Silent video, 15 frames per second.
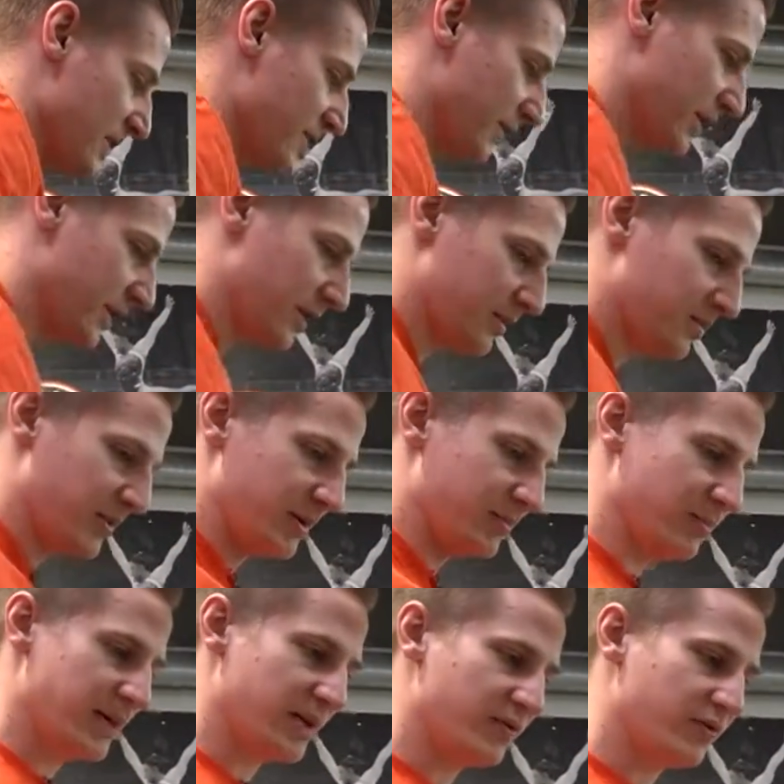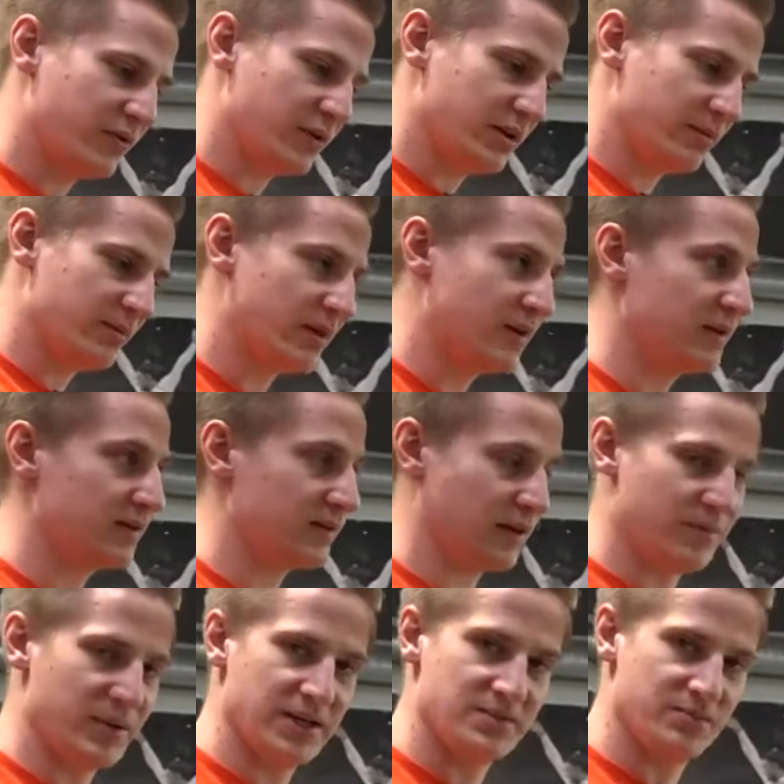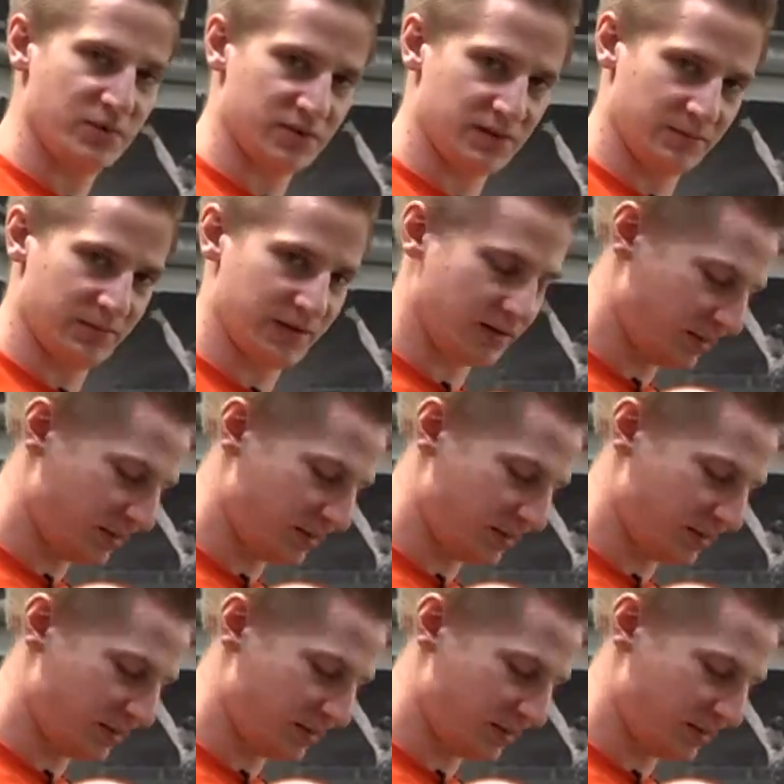weil dann hat man mehr von dem Trapezmuskel mit